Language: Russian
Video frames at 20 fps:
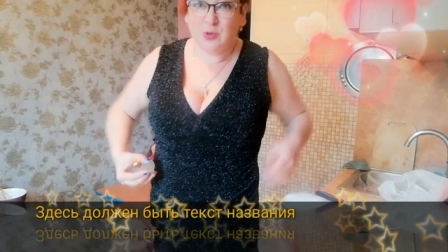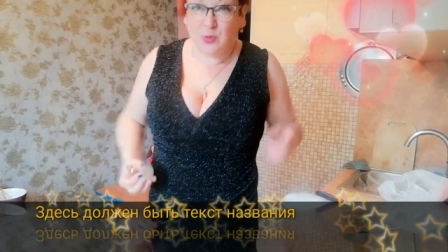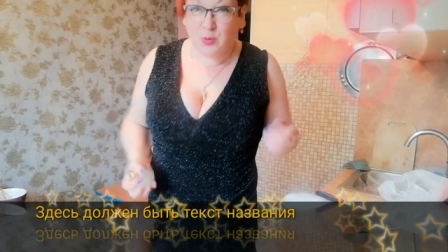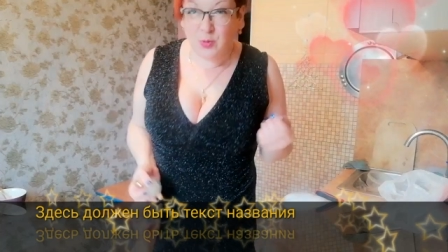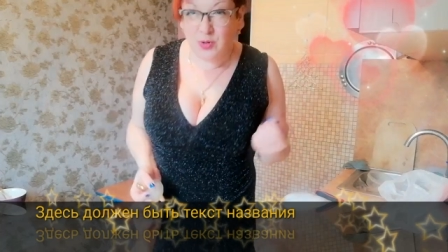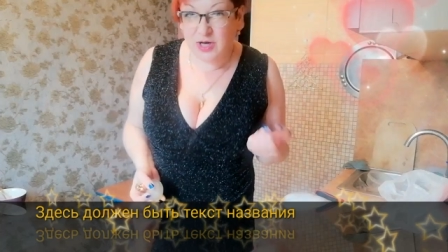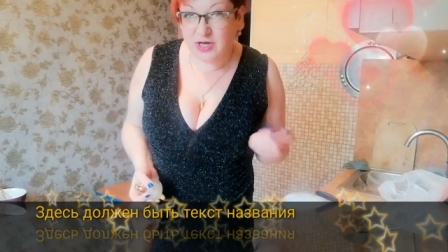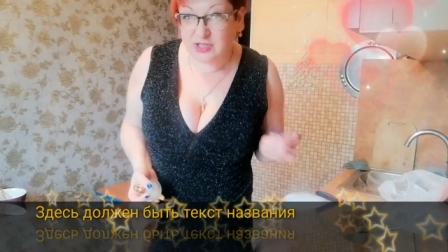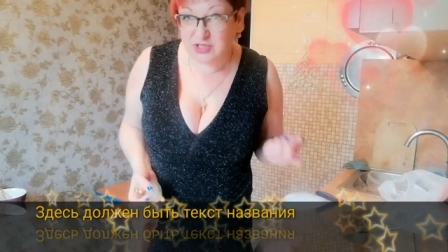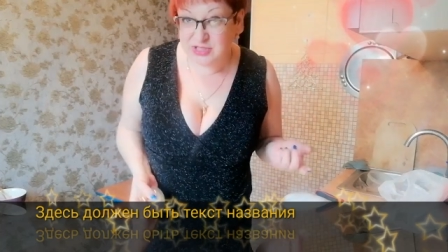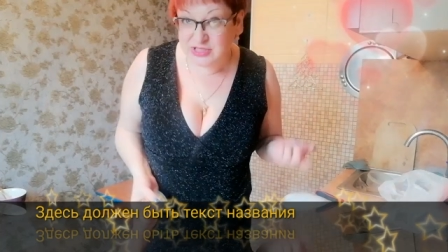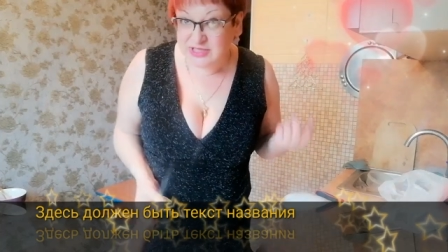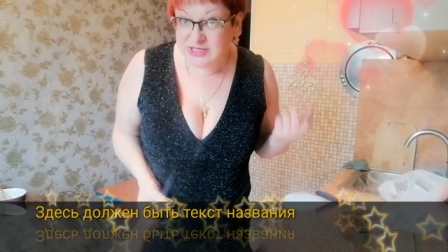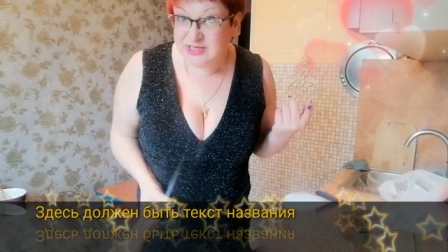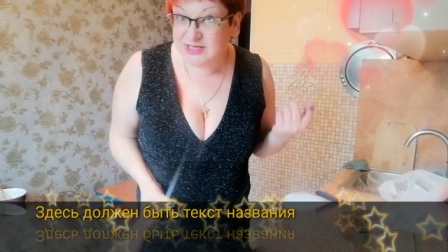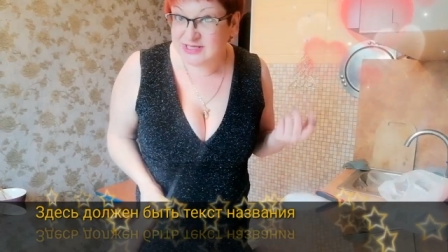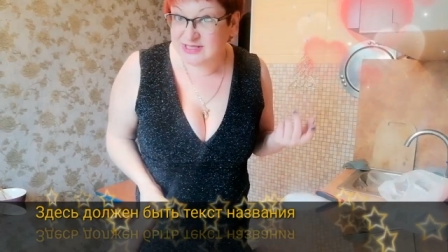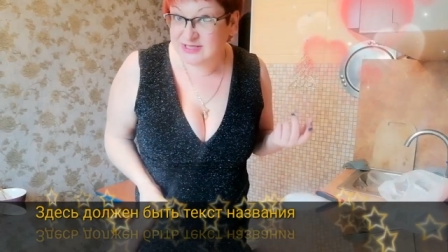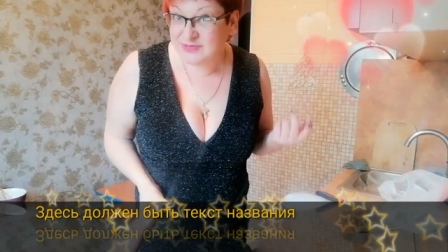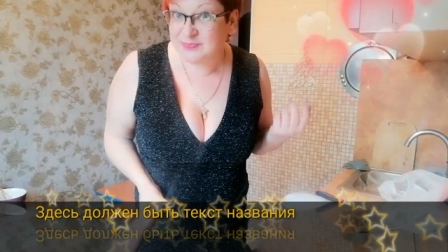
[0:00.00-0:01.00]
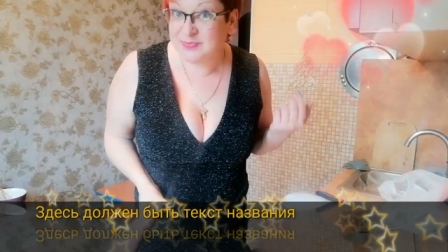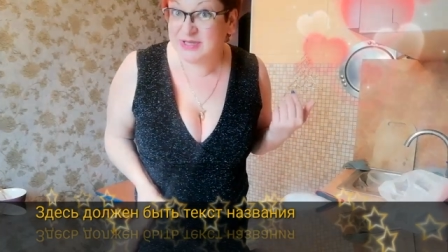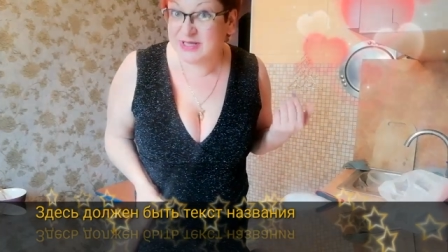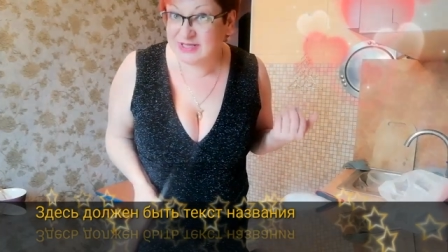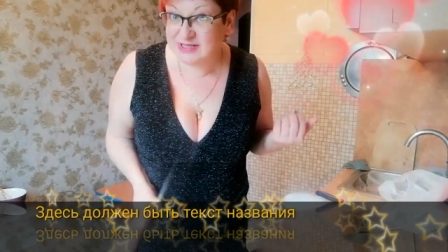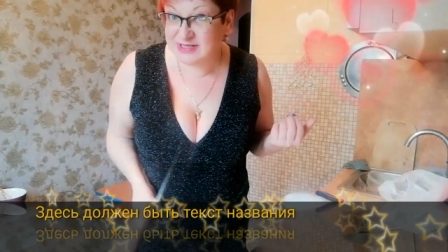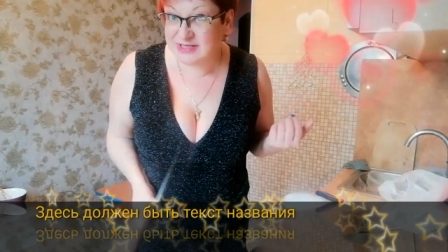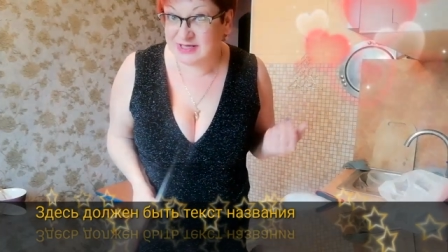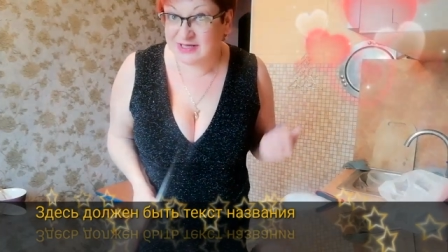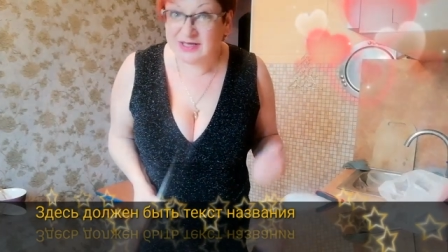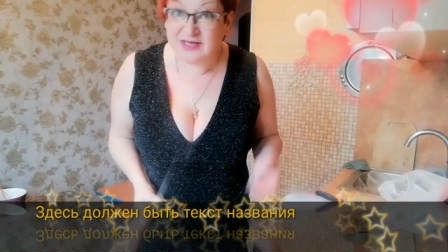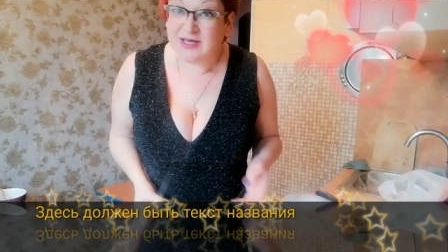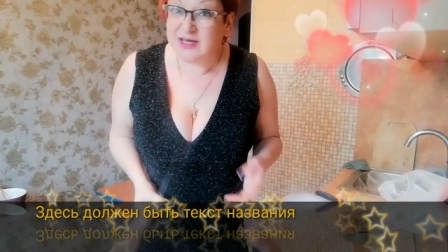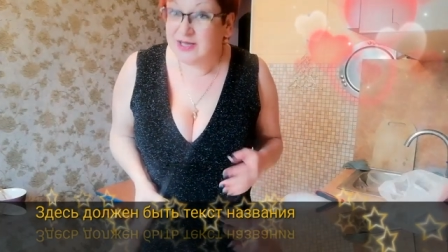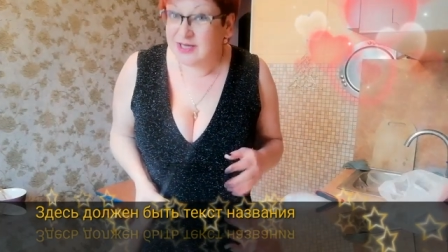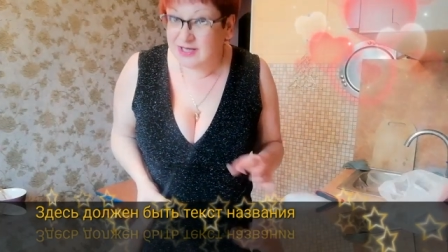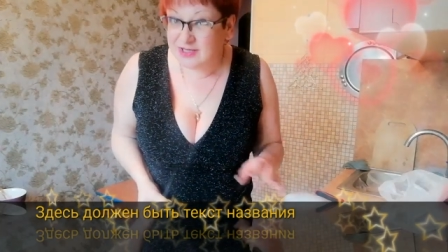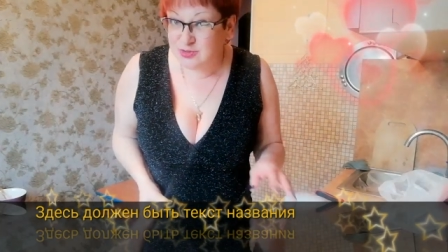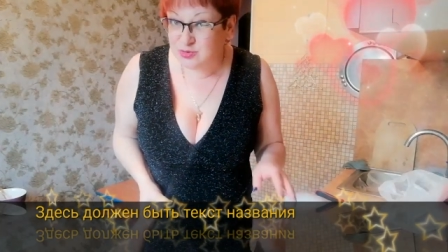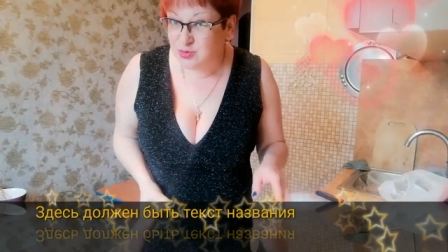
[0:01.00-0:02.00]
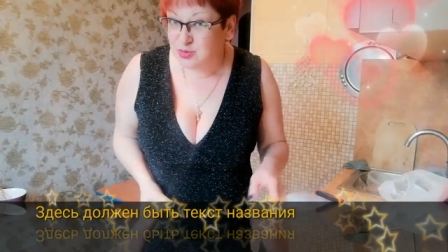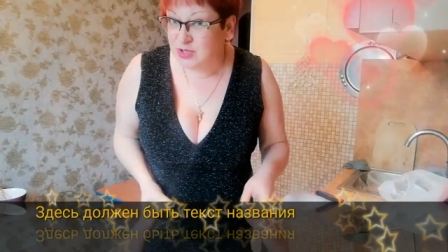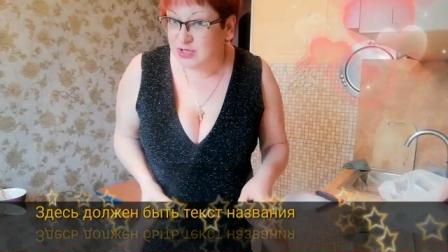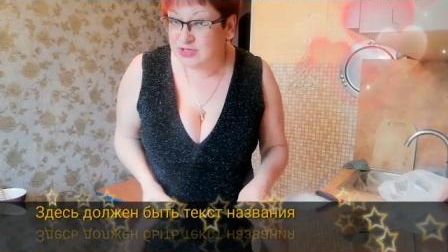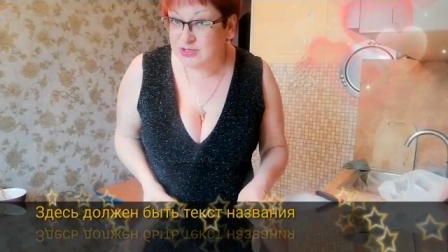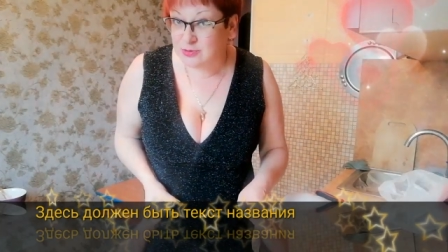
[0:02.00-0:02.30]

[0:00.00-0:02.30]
У каждой есть платье, которое